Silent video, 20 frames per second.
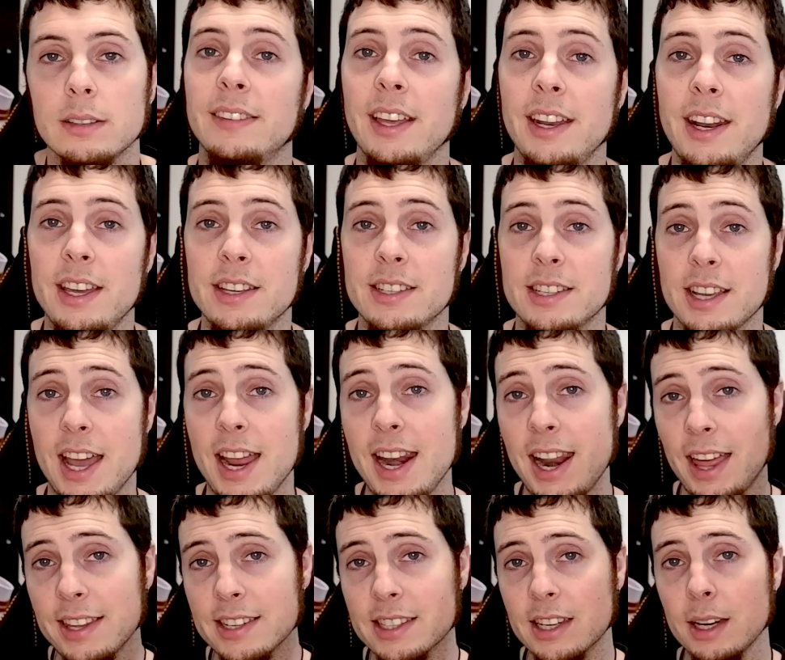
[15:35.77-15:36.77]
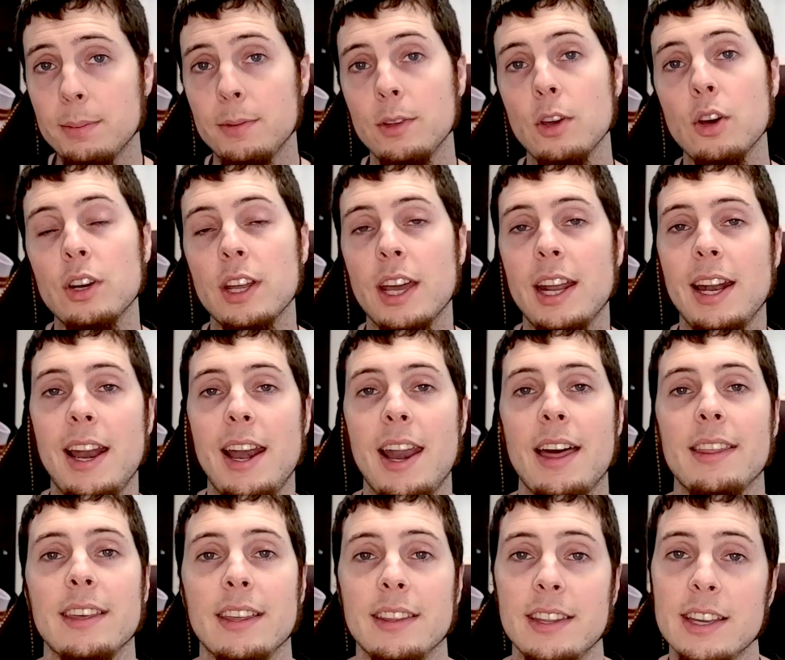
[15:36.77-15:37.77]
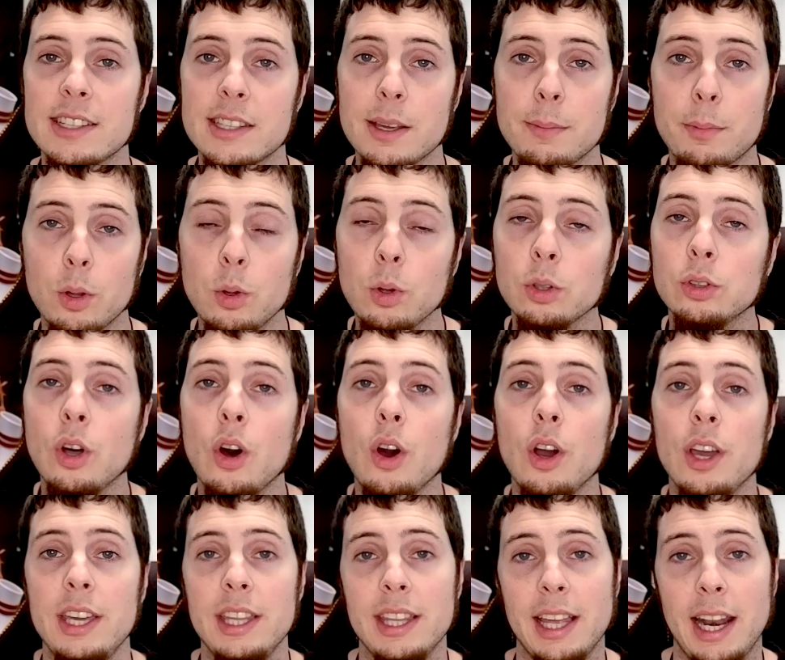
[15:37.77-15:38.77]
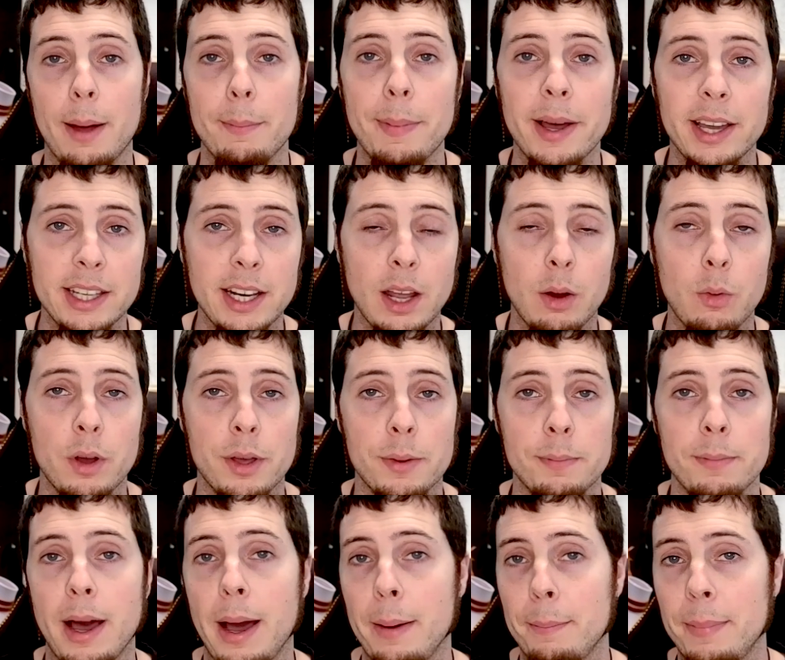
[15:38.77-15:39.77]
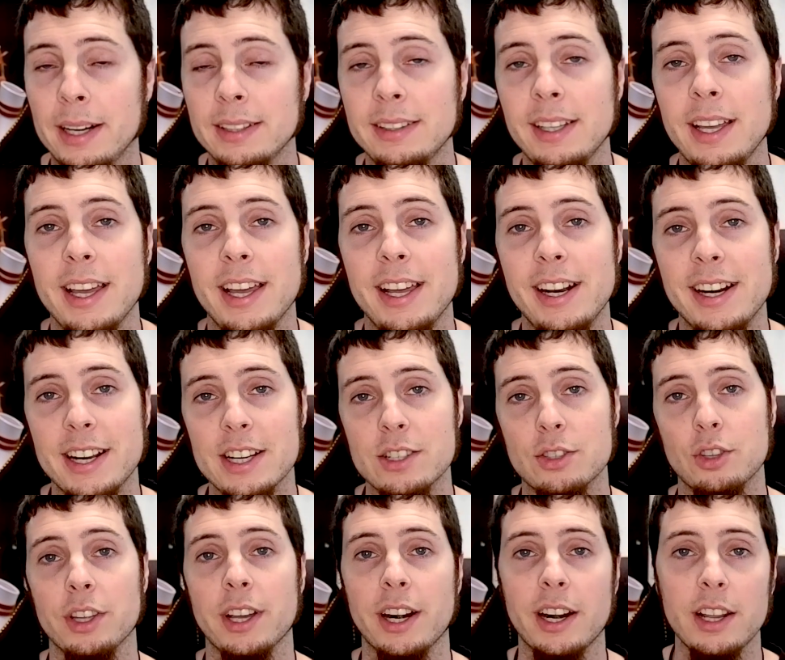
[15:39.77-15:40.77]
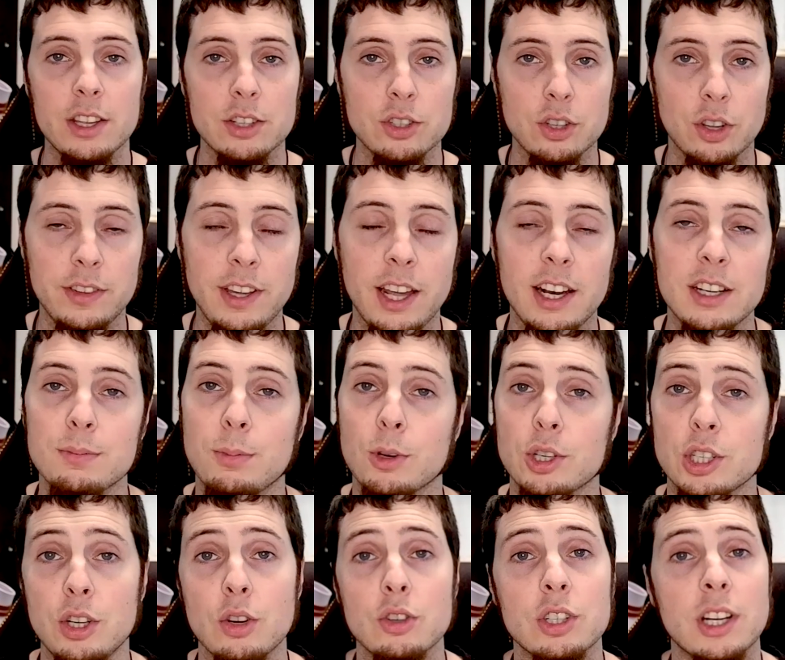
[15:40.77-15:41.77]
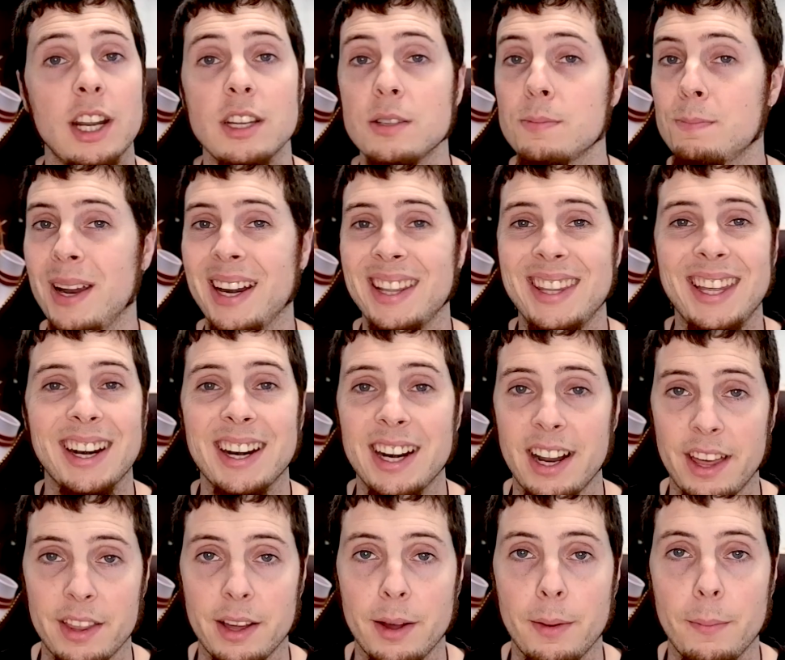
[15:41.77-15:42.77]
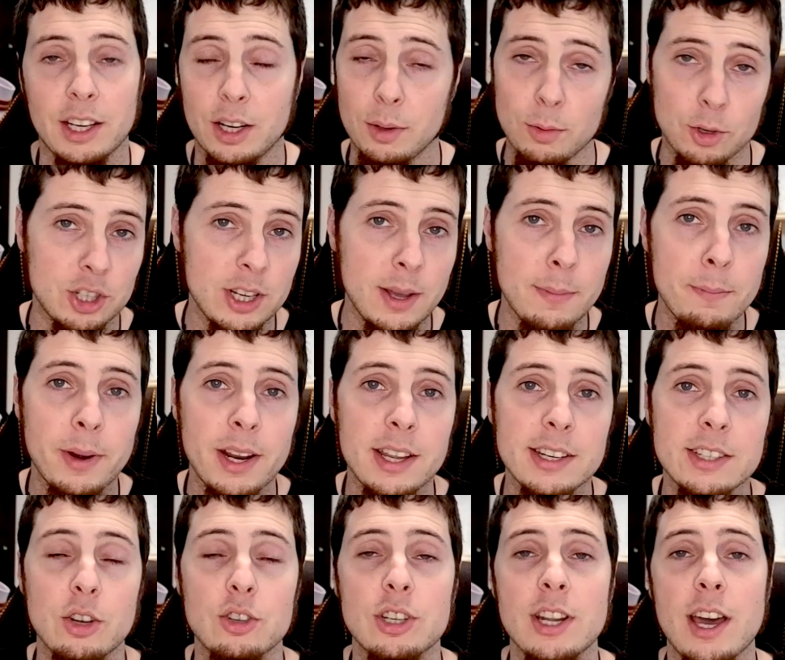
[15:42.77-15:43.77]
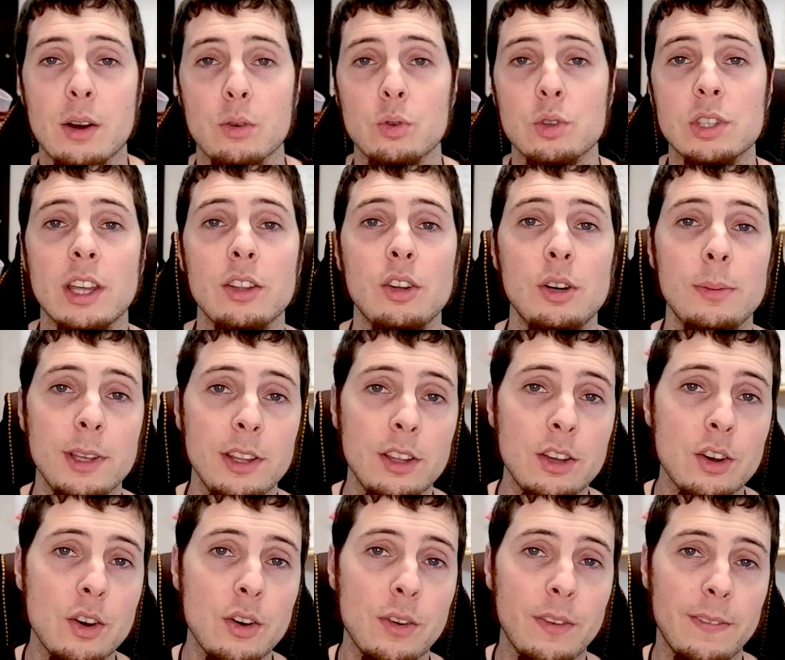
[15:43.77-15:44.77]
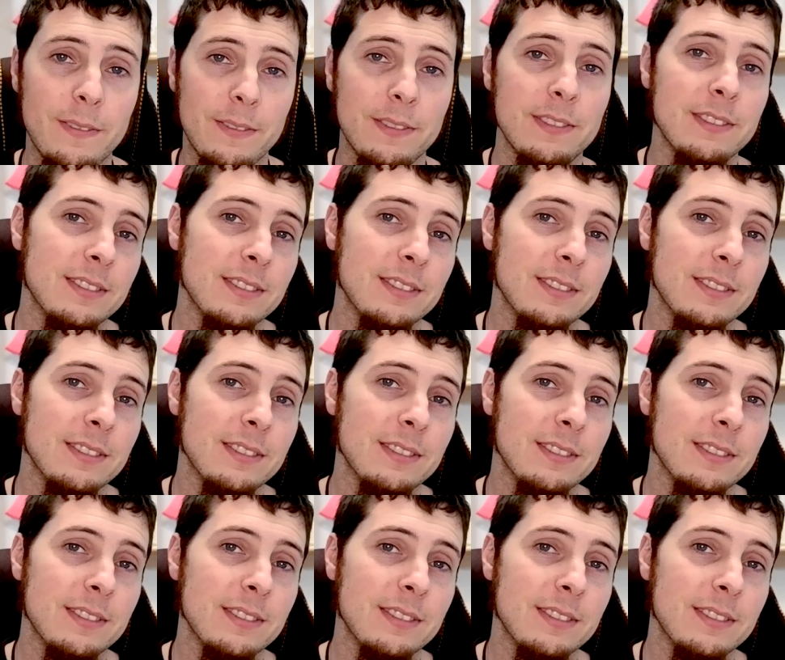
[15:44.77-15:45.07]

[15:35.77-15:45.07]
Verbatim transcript: Tenéis en la descripción el enlace de este producto y de la página web, aparte el resto de redes sociales por si no os queréis perder nada. Y como siempre, si os ha gustado el vídeo,